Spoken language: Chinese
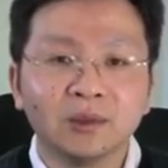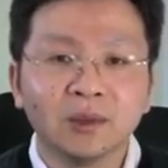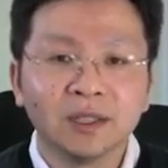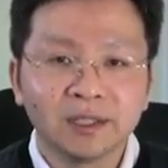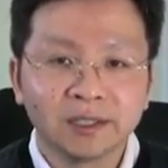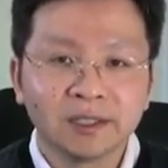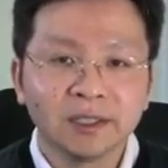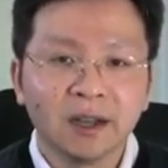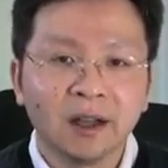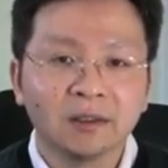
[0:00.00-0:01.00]
觉得这是一
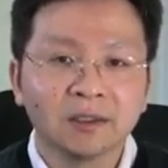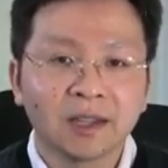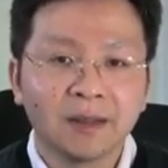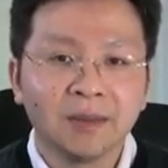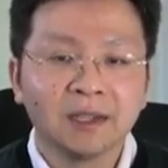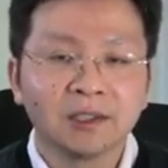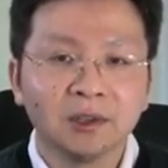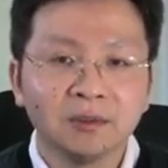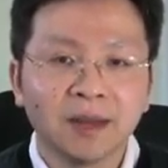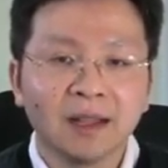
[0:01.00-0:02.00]
个好的谈判
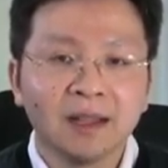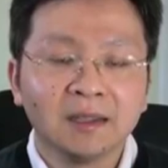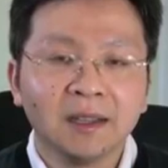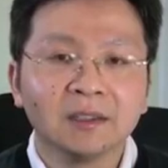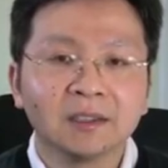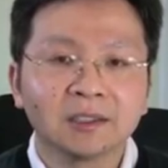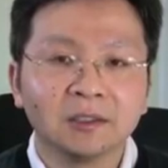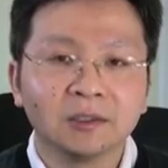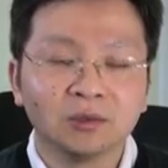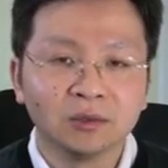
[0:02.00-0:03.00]
筹码。那个时
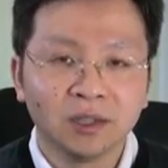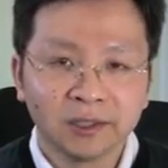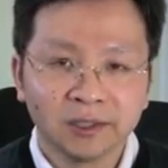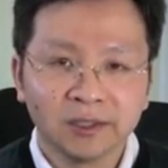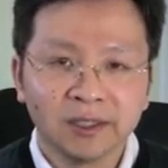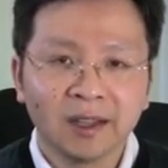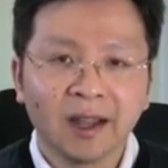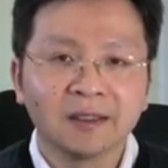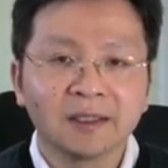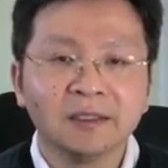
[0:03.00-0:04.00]
候主要是以他
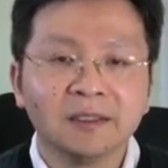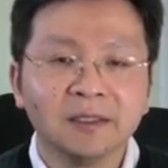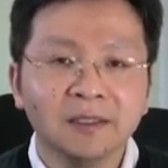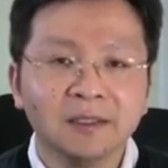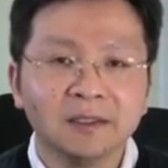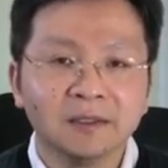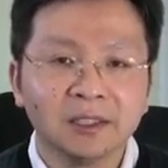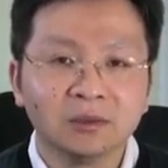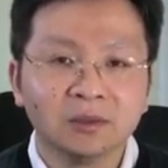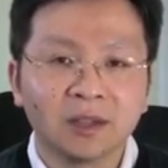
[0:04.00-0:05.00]
的个人意志为
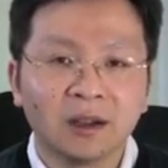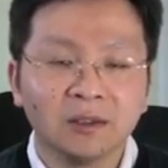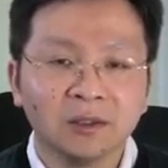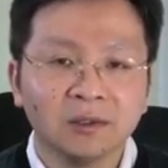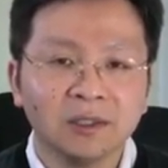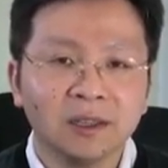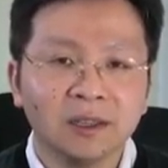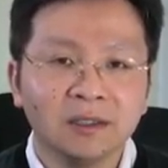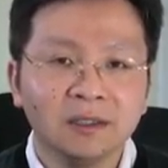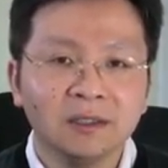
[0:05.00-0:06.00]
主导，有一
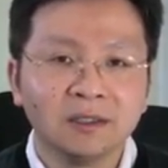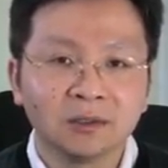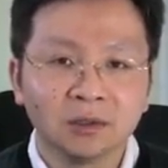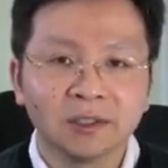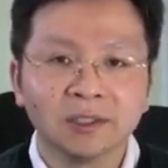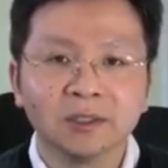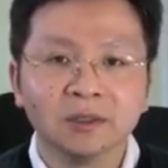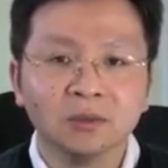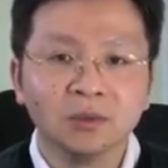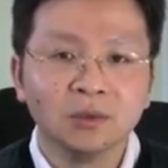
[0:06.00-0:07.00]
些异性所致、
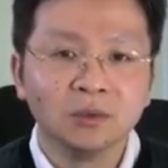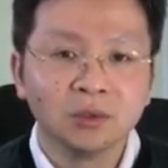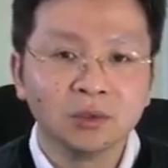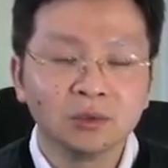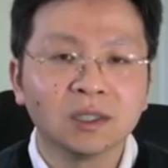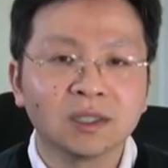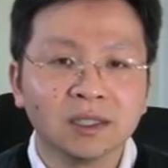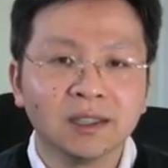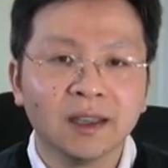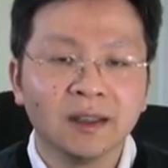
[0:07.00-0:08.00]
无拘无束的特
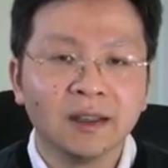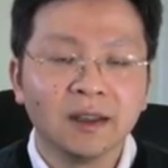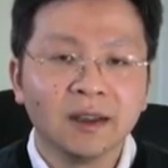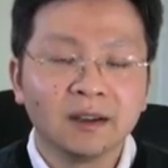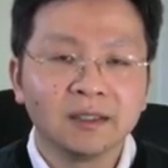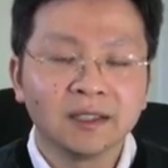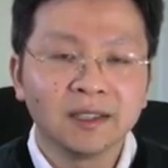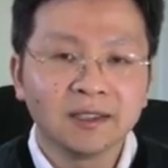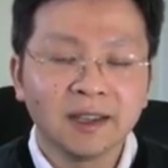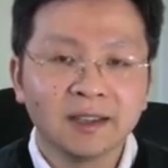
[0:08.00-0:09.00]
点。而在
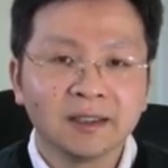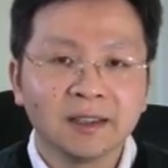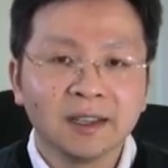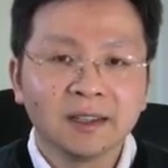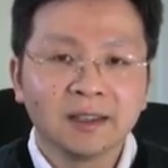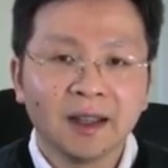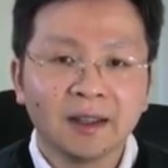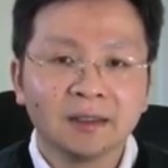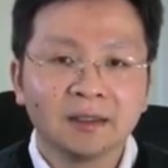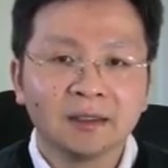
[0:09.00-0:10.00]
现在呢，他
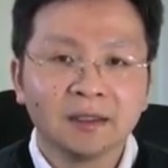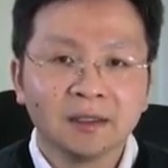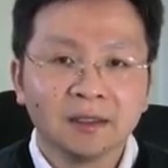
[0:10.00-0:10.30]
的